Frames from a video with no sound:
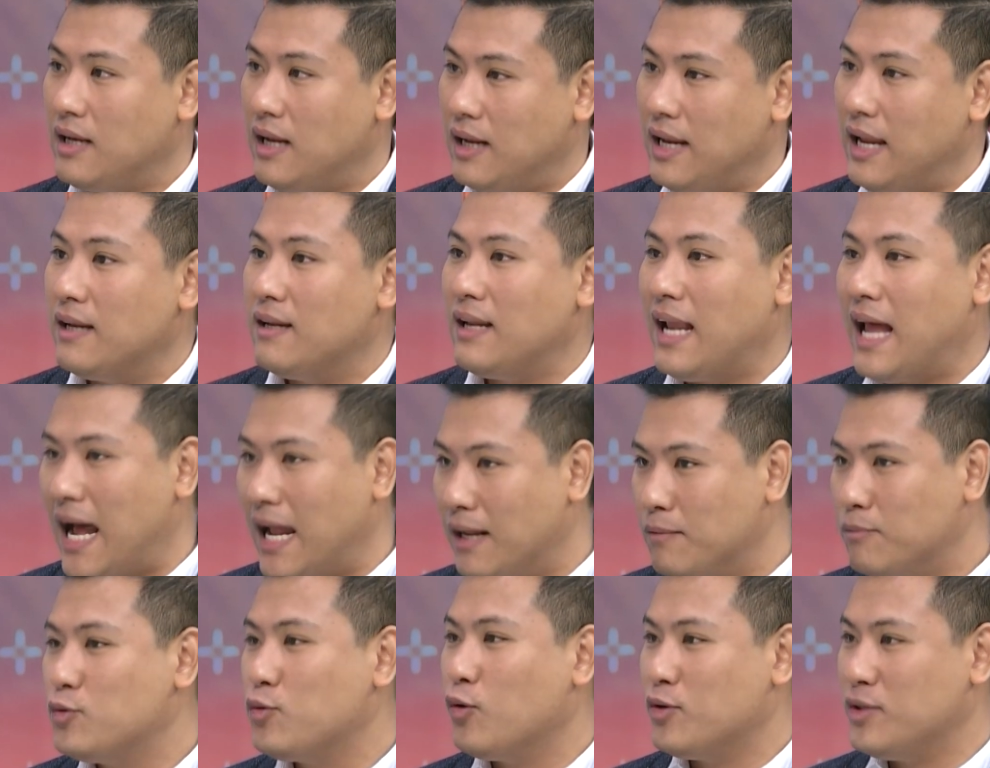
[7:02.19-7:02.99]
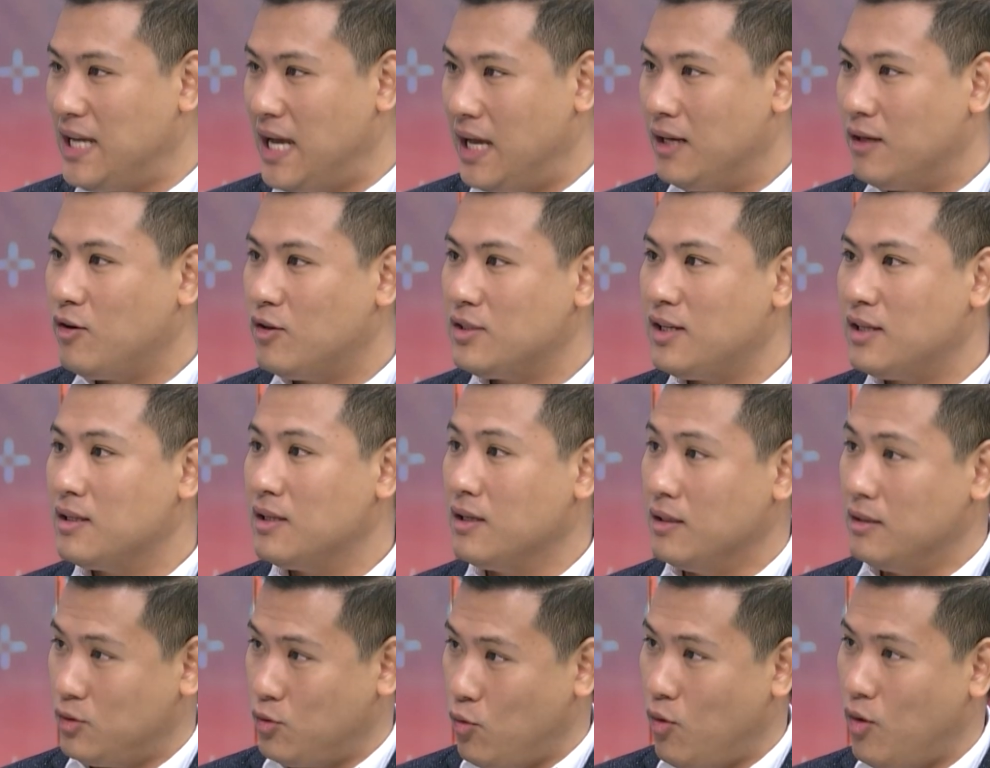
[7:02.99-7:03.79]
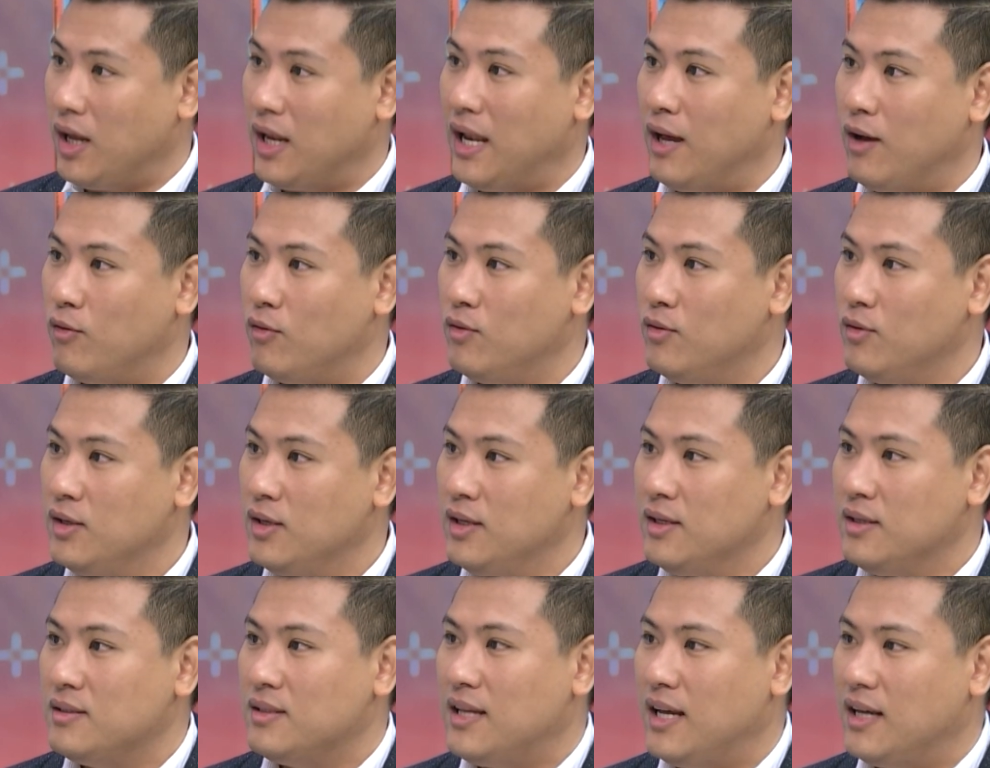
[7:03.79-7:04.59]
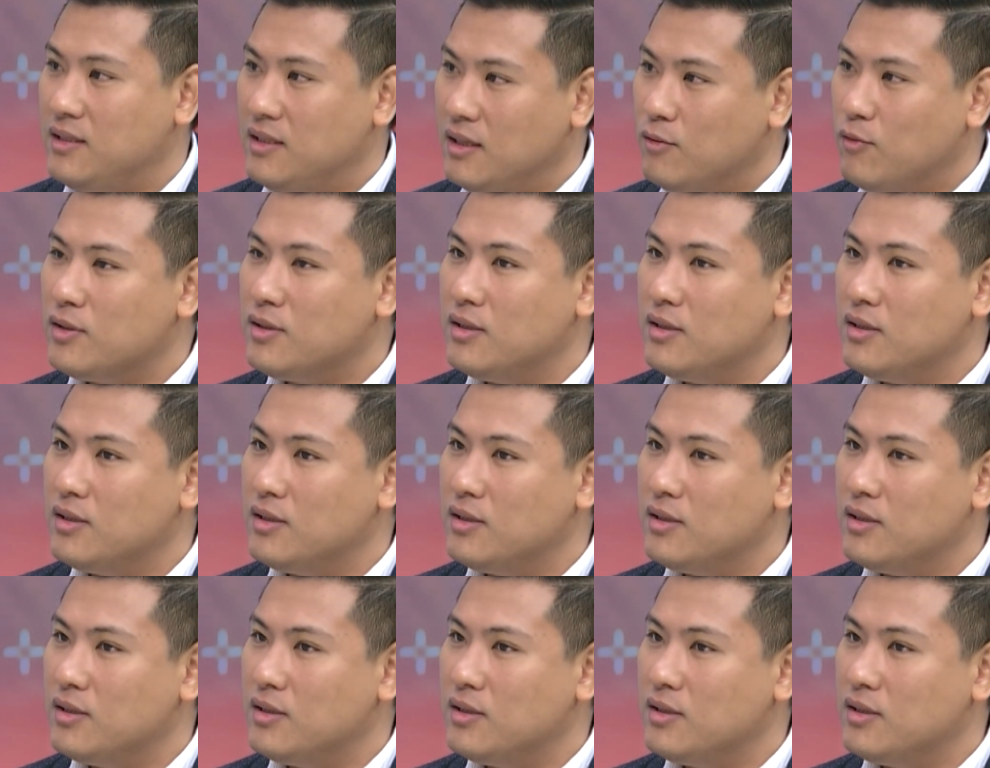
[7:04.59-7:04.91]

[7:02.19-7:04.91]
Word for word: และร้านส่วนใหญ่ก็จะตื่นตัวกับเรา แต่จริง ๆ ก็